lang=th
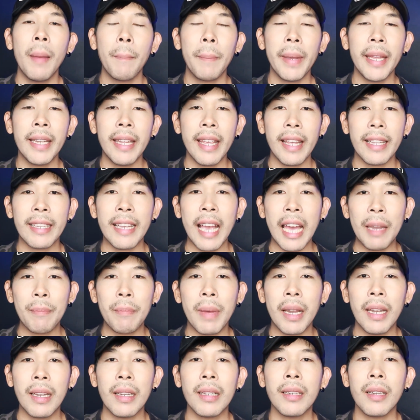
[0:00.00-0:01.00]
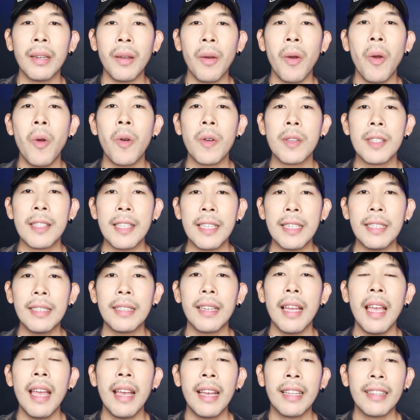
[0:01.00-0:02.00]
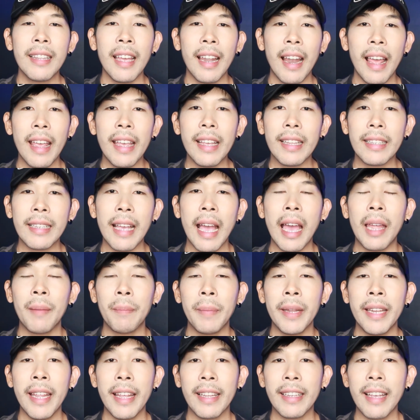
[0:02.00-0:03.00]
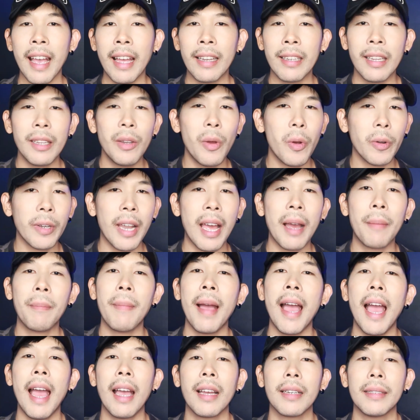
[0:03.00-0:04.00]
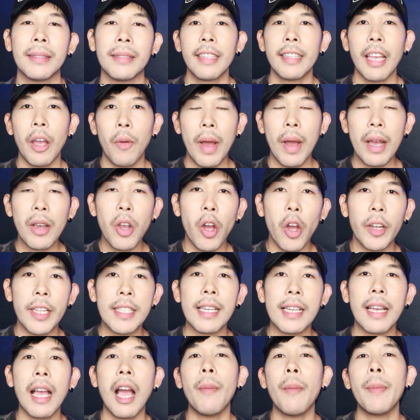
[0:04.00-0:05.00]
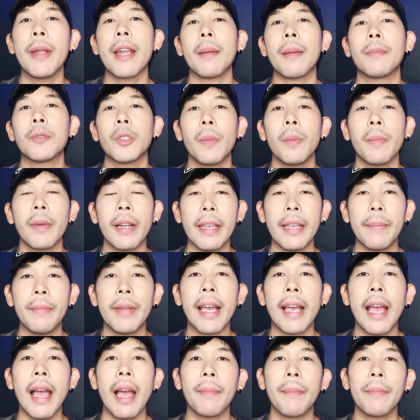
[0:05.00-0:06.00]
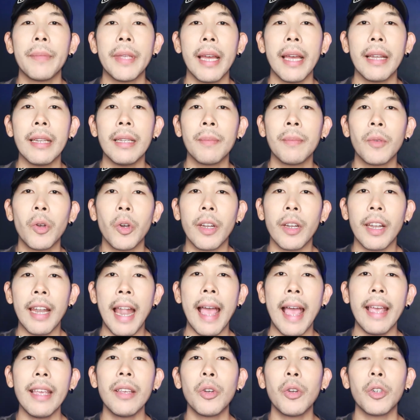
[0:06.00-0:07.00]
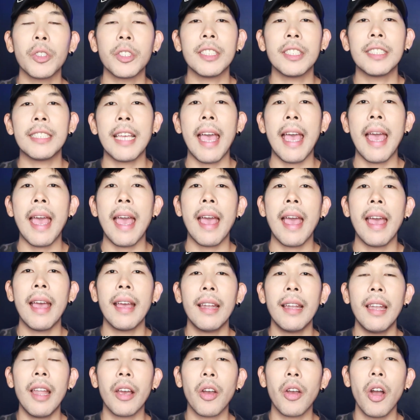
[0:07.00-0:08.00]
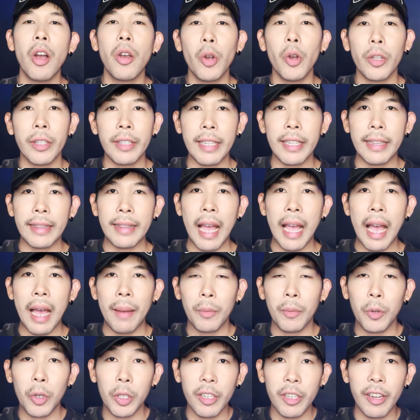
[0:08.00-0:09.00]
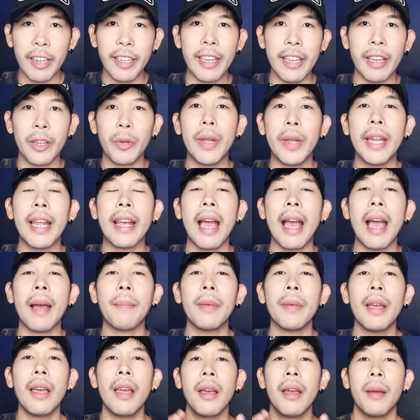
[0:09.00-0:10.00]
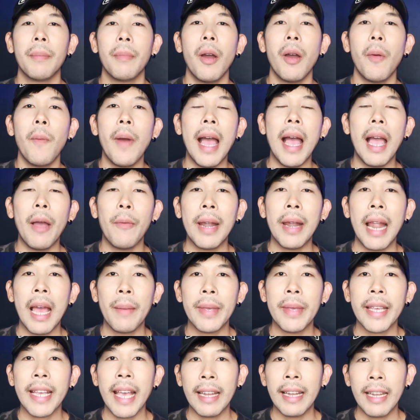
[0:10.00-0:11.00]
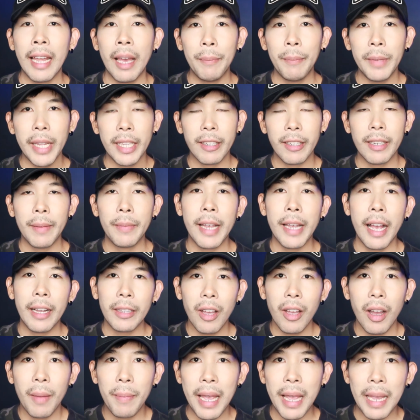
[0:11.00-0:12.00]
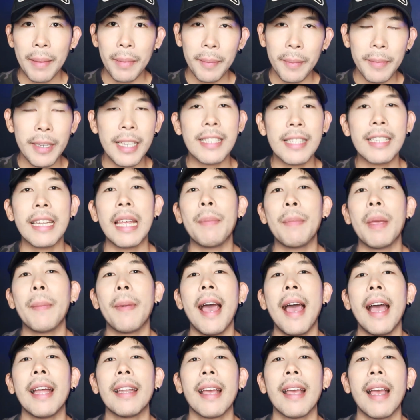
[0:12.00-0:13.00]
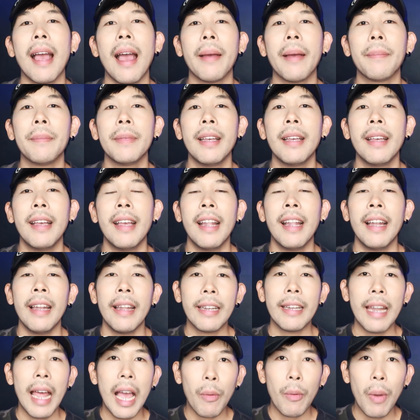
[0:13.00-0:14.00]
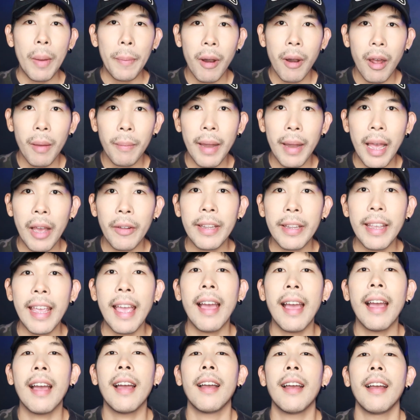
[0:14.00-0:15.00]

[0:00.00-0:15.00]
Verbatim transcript: เป็นเหตุการณ์บรรลือโลก ซึ่งแต่ละเหตุการณ์เป็นเหตุการณ์ที่โด่งดังมาก แต่ว่าก่อนที่จะเข้าไปรับชมคลิปนะครับ อย่าลืมกดไลค์ กดแชร์ แล้วก็กดติดตาม กดกระดิ่งด้วยนะครับเพราะว่าเวลามีการอัปเดตคลิปครั้งต่อไป เพื่อนๆ จะได้ไม่พลาดนะครับ และถ้าหากว่าพร้อมแล้วเนี่ย